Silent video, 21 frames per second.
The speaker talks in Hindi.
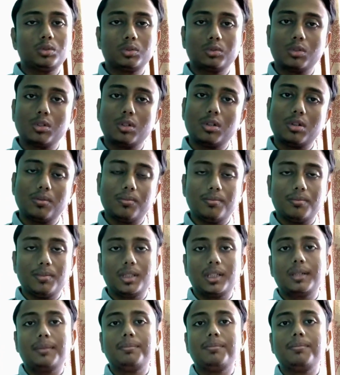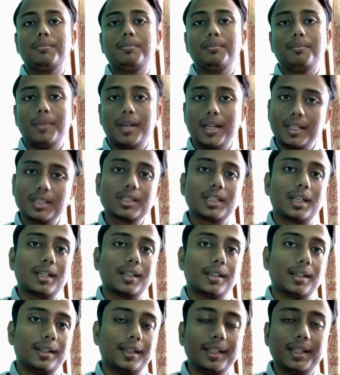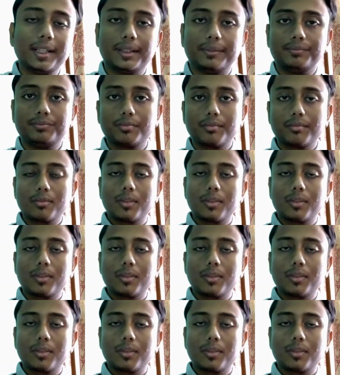उसको मतलब मैनेज कर लेना ठीक है